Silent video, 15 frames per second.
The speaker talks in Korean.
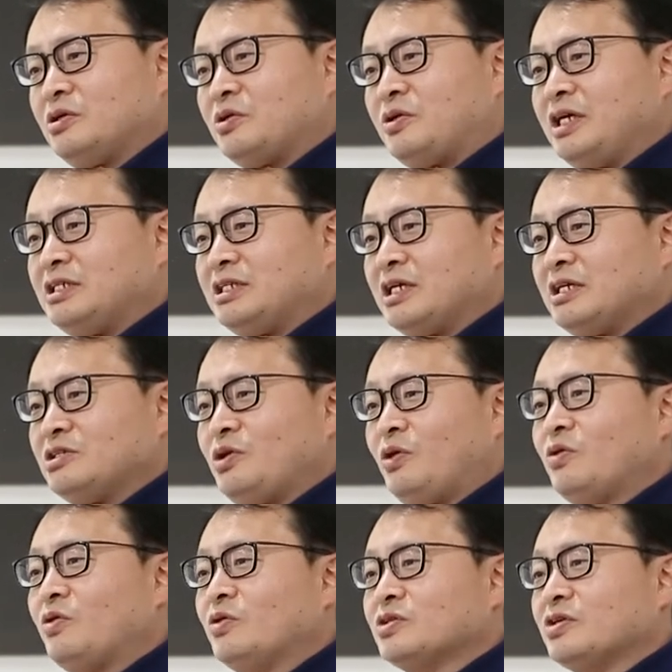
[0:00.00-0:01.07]
굉장히
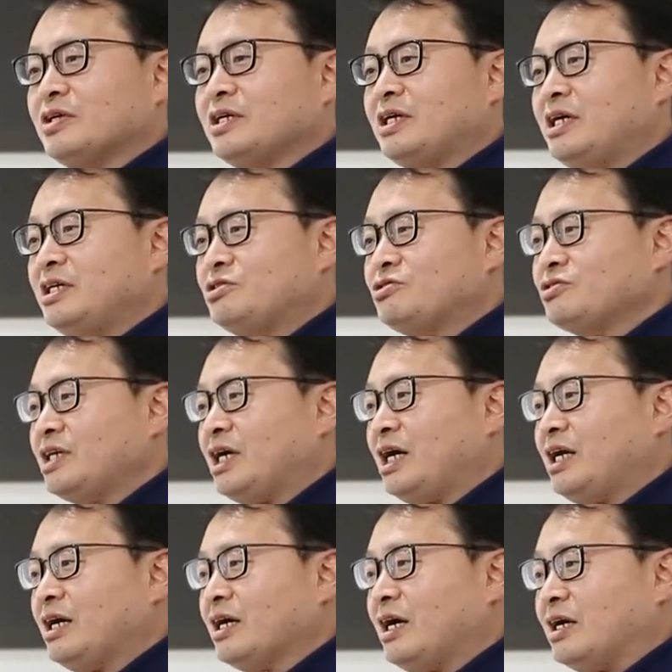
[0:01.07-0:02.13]
성공적인 케이스 중에
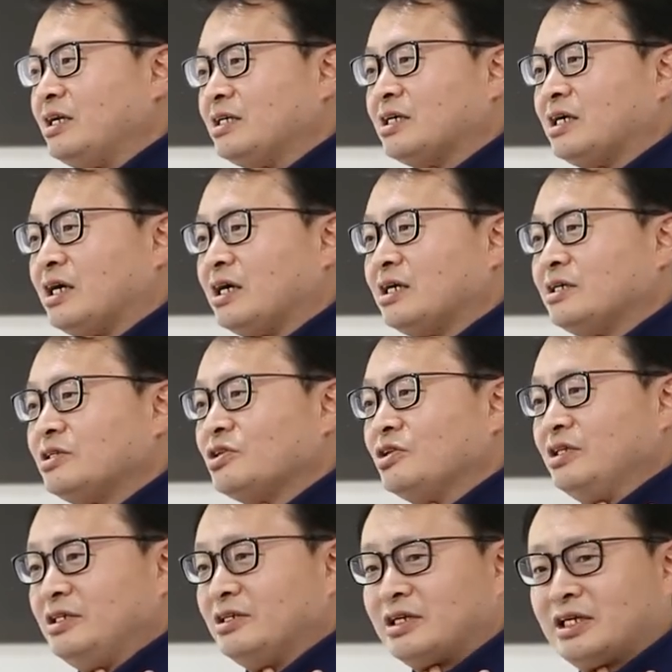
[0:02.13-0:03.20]
하나가 아닐까
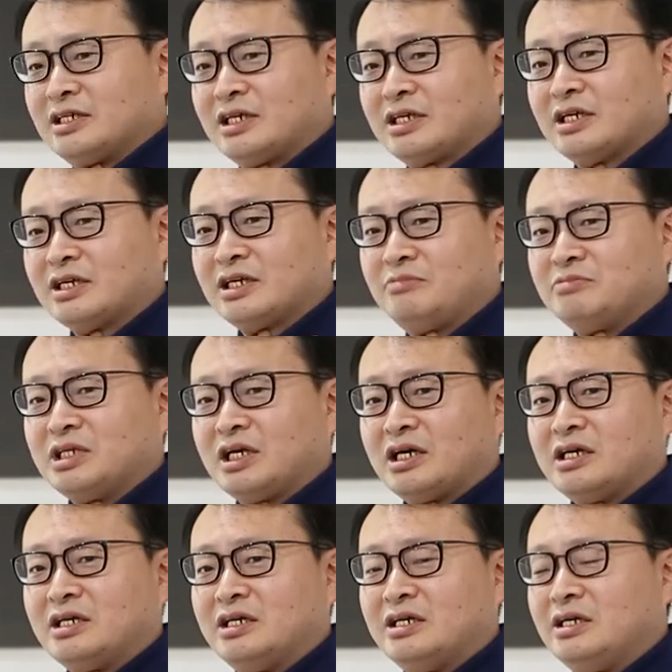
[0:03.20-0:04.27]
저는 이렇게 생각을 합니다.